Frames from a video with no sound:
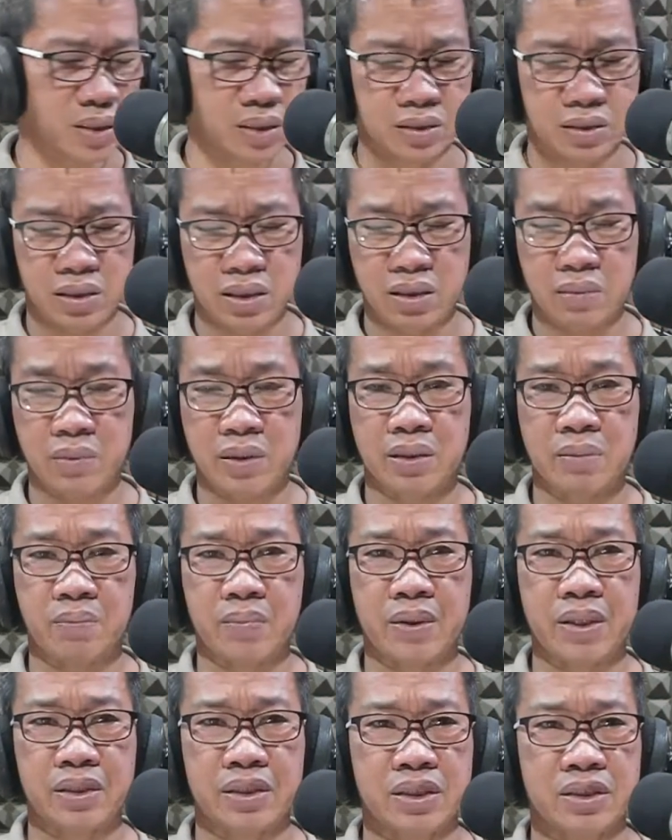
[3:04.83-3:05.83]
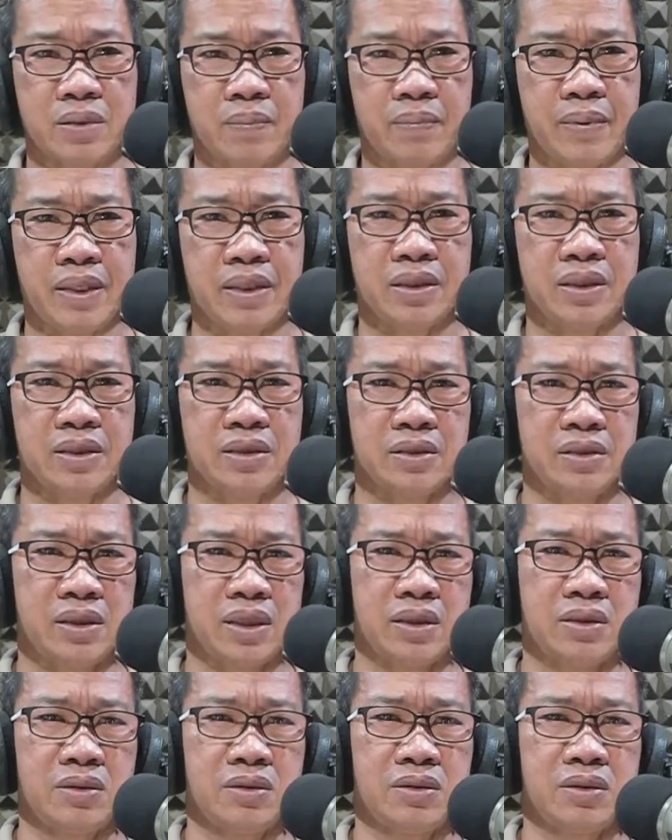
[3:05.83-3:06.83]
CMN participating
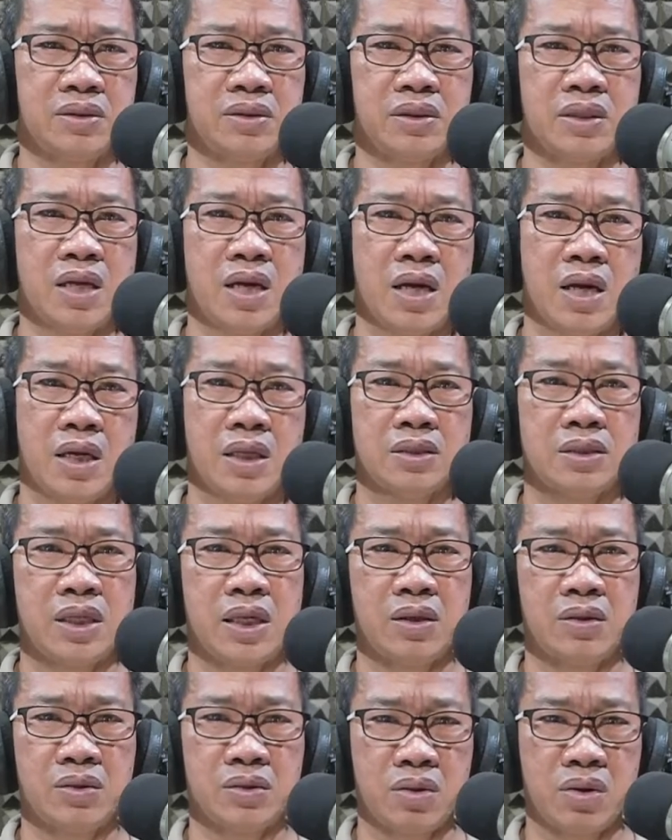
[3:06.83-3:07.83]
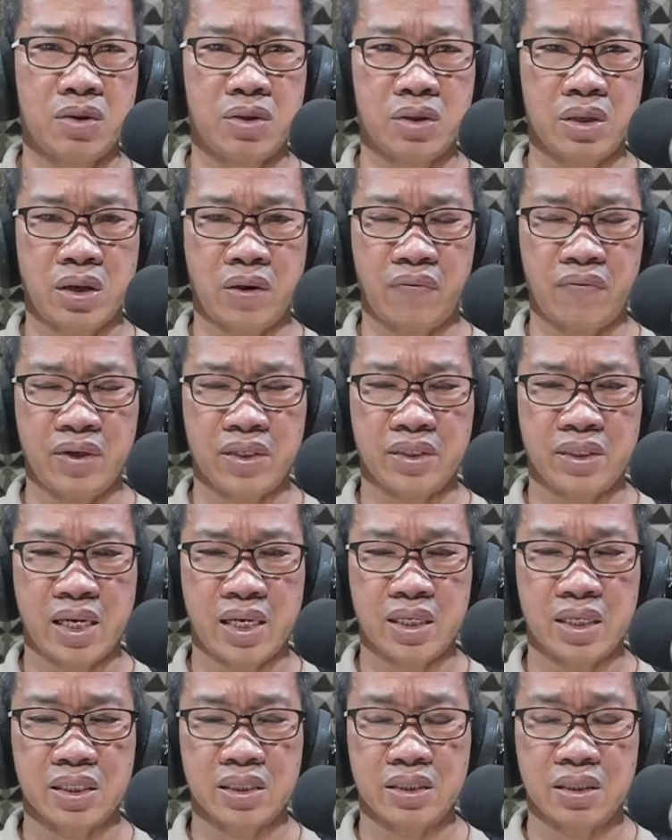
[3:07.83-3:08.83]
stations sa Luzon,
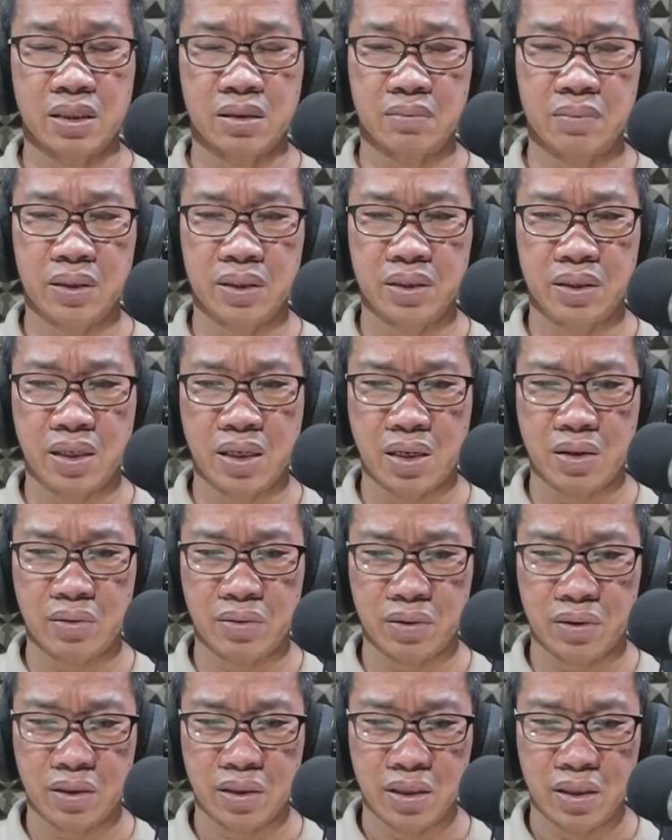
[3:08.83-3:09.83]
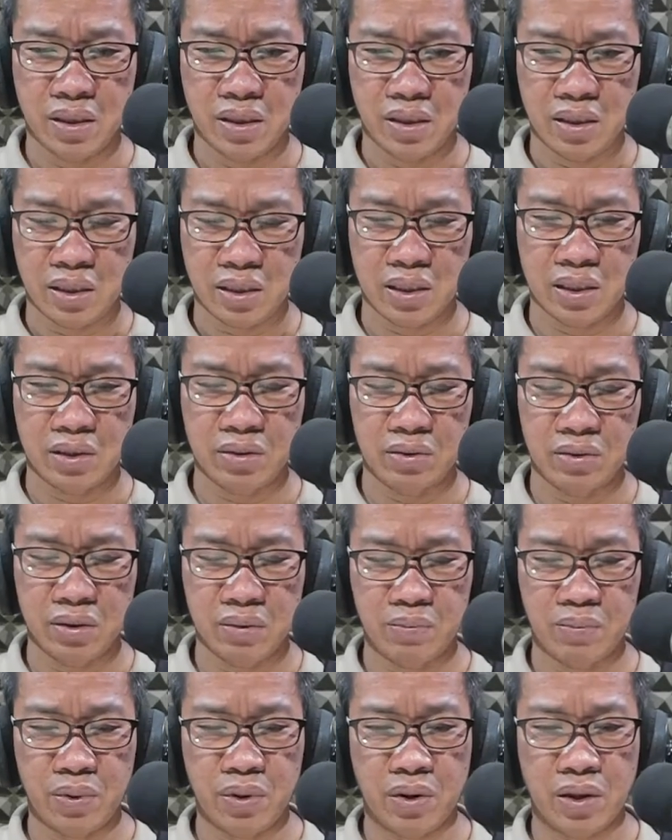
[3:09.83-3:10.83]
Visayas at Mindanao. Ganon
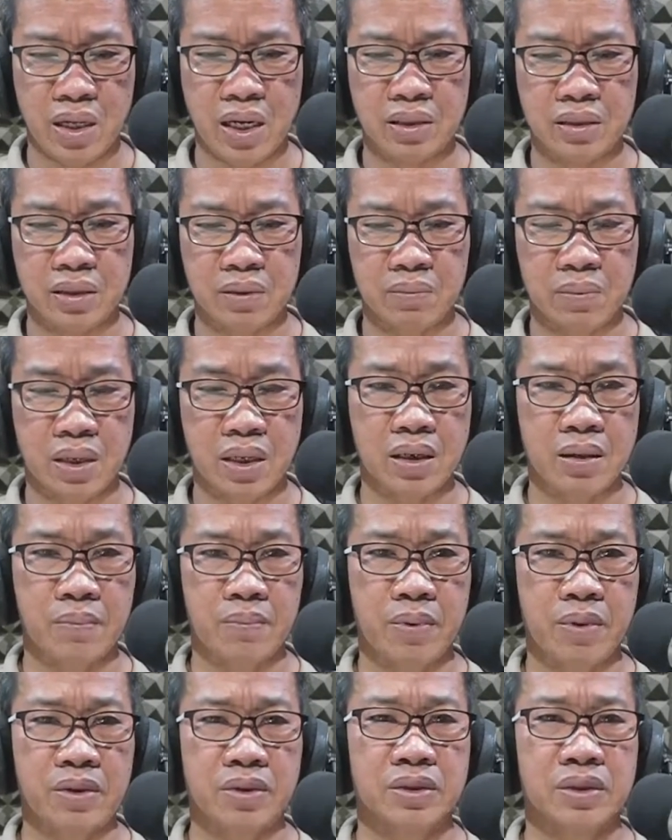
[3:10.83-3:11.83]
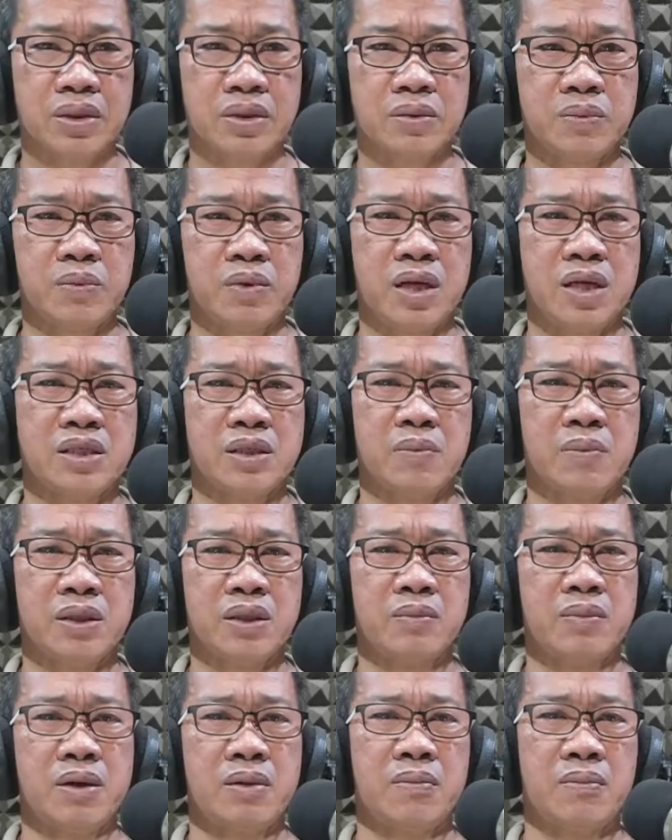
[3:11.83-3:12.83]
din po ang ating mga reporters mula sa
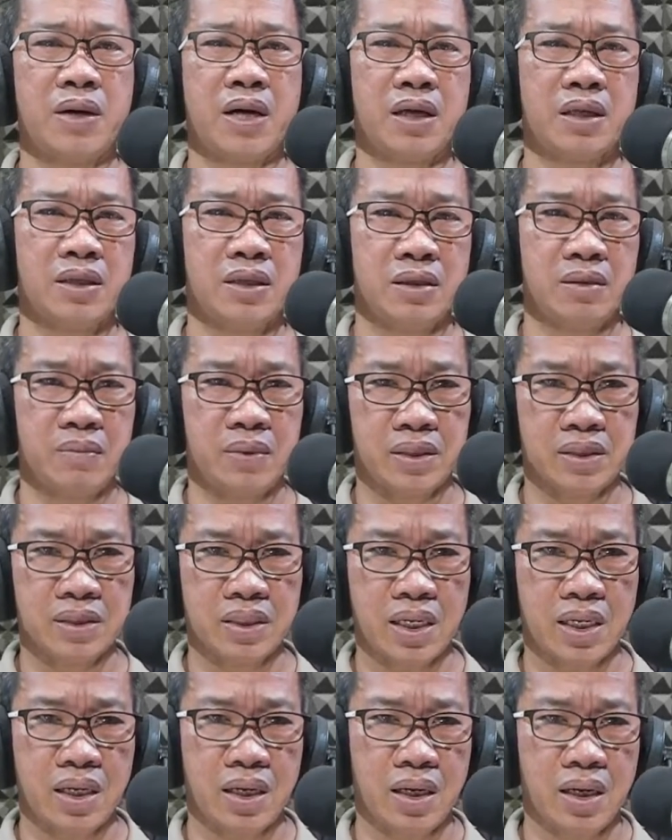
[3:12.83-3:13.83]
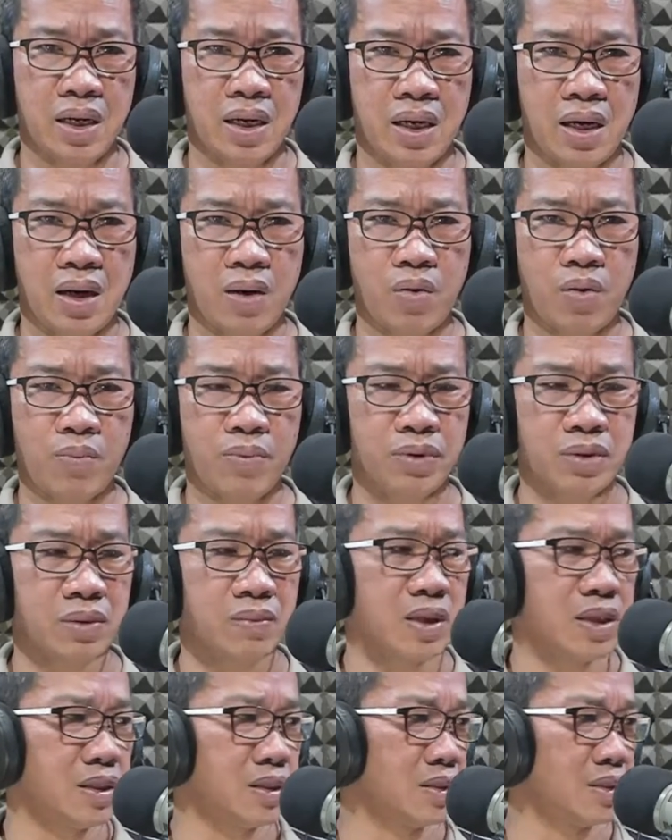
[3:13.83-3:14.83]
iba't ibang bahagi ng bansa. Ako po
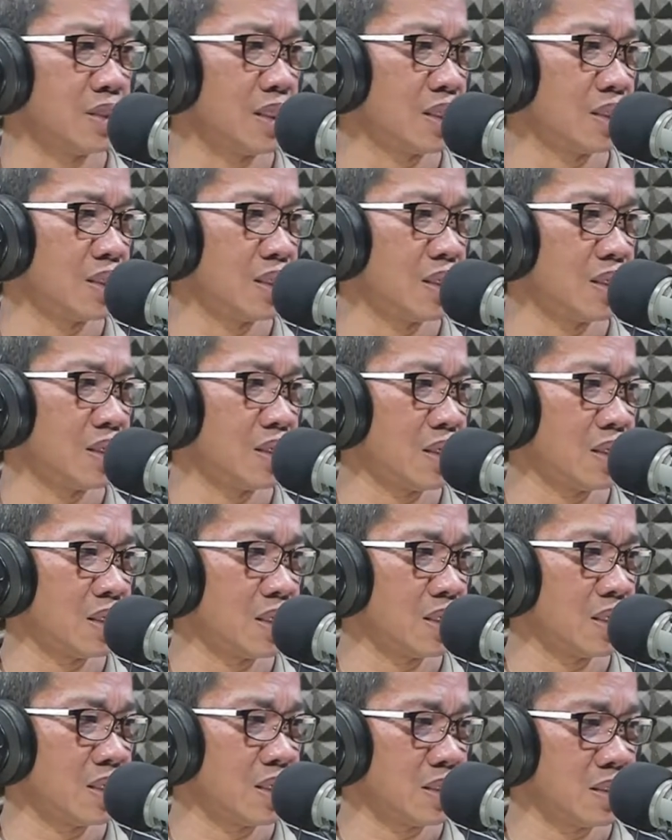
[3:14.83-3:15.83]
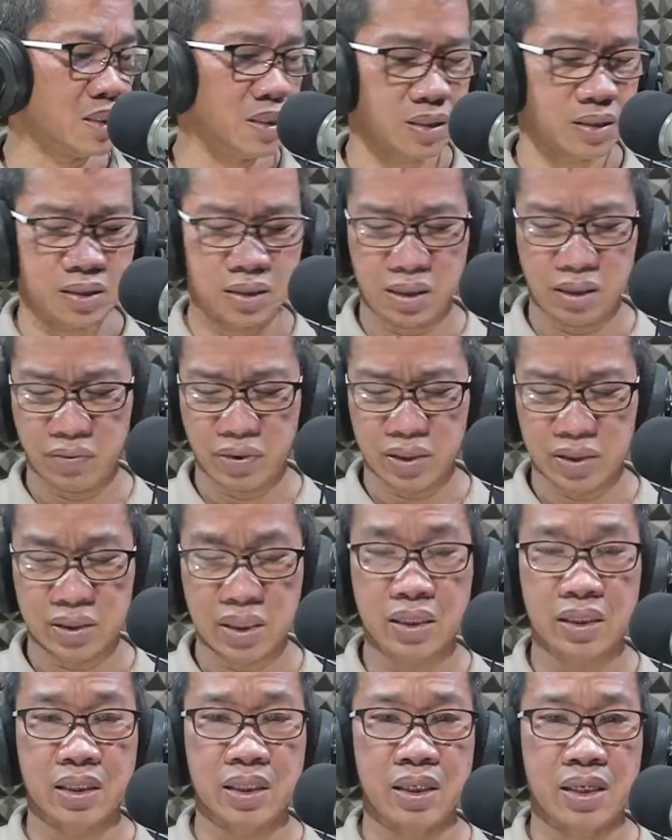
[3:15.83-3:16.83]
naman si Ariel Ayala, nagiiwan
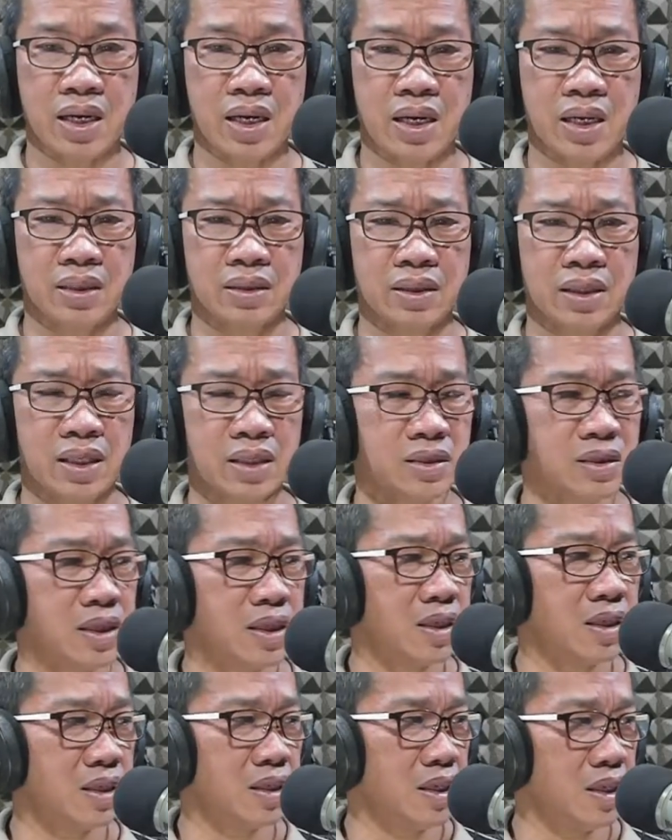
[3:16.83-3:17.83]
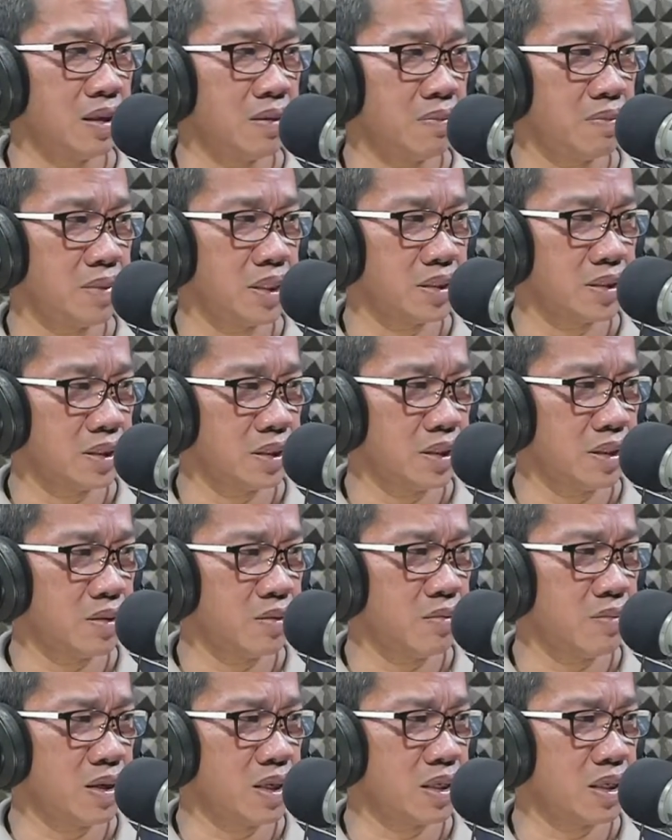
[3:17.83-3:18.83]
sa ating lahat ng isang masiglang
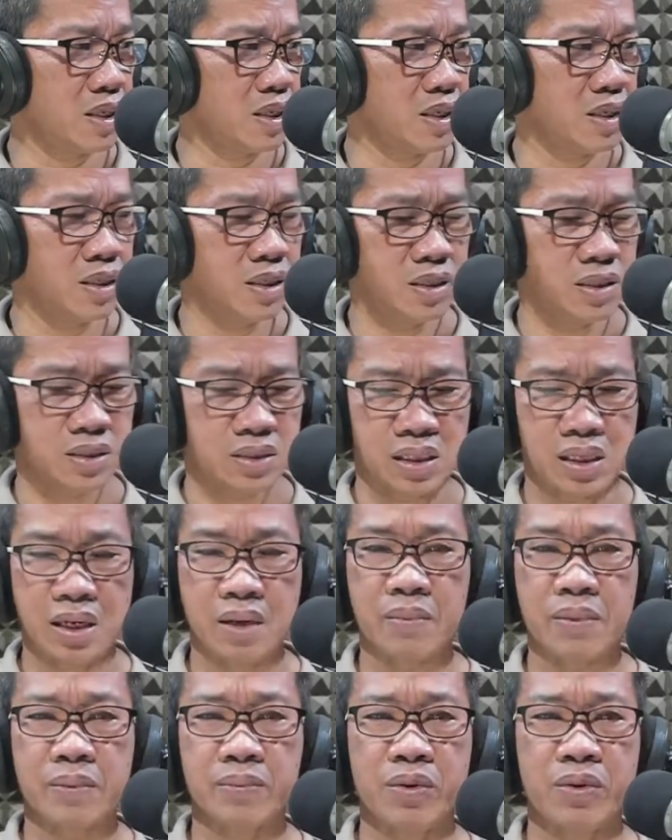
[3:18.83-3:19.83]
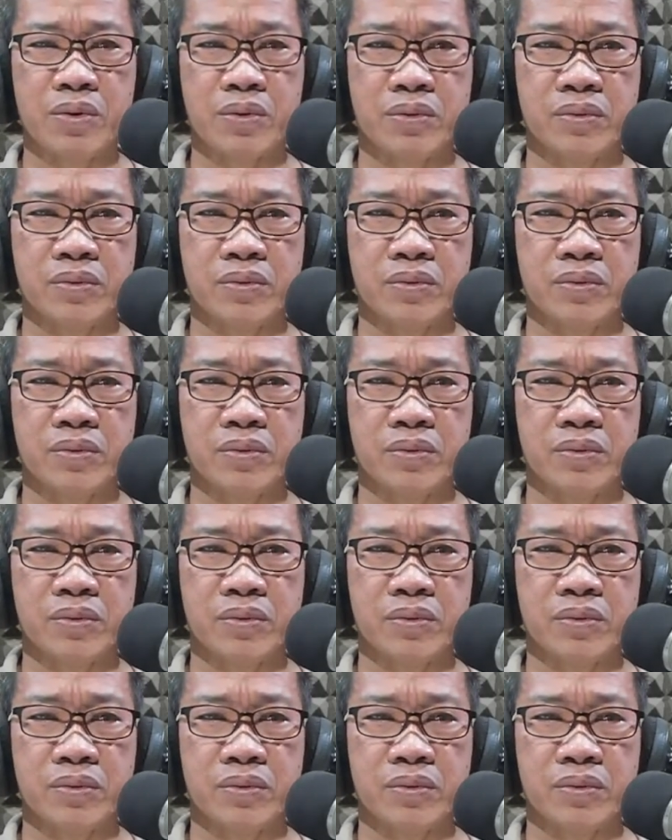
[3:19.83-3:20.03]
umaga. Salamat po.